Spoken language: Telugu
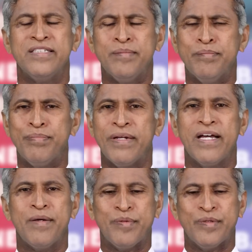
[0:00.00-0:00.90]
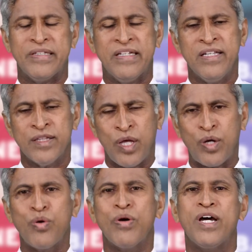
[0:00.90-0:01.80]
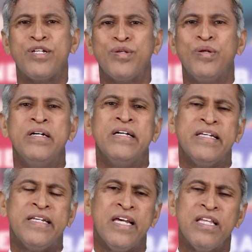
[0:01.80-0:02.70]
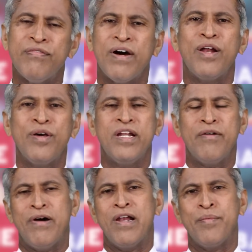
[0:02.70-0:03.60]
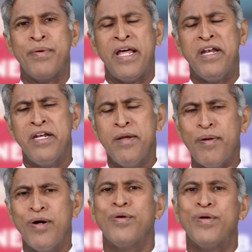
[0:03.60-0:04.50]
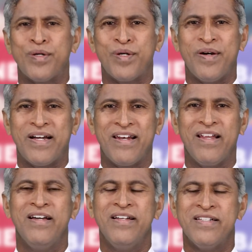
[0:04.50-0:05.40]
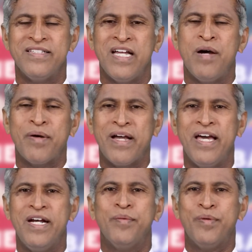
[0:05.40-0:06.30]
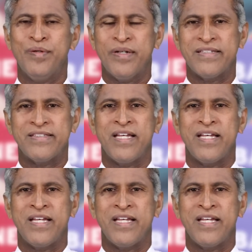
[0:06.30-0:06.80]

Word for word: సింపుల్గా అయిపోతుంది తక్కువ ఖర్చులో ఏది ఫాలో అయినా ఫాలో అయిపోయినా అన్ని పళ్ళు కొనుక్కోవక్కర్లా జామకాయ అరటిపండు కాస్త